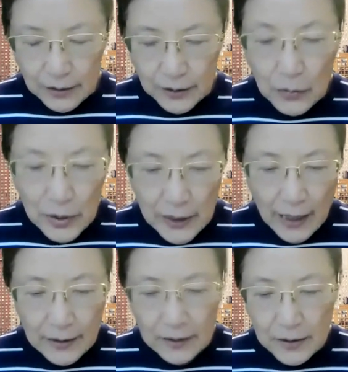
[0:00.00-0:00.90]
成为
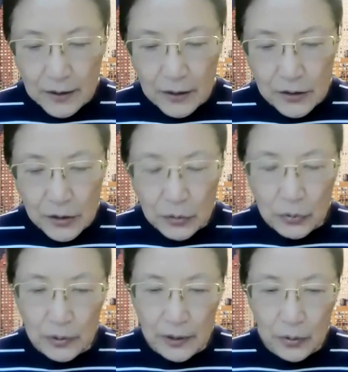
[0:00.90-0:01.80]
他的一个信
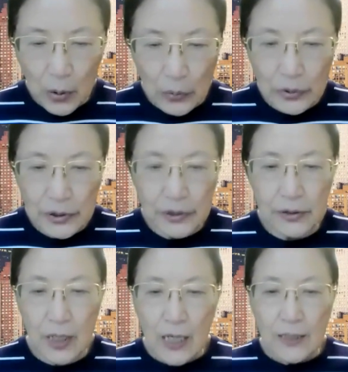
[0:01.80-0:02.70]
徒的同时，